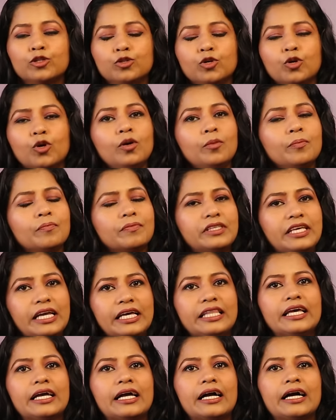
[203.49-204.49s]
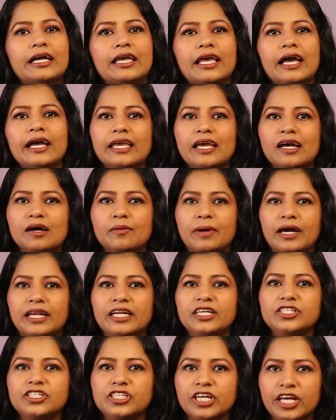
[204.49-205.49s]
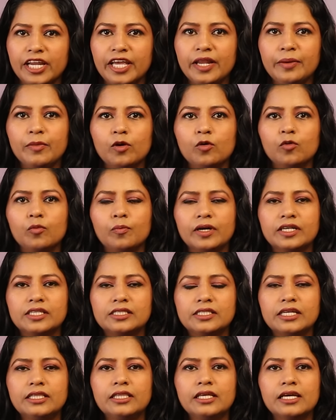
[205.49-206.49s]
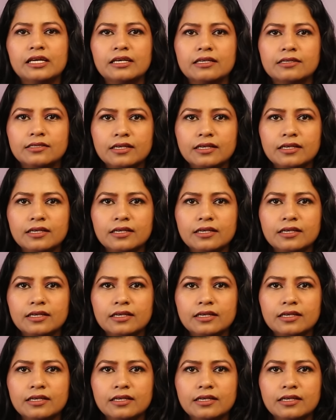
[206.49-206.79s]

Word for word: तो ये देखा गया कि हमारे शरीर में उपस्थित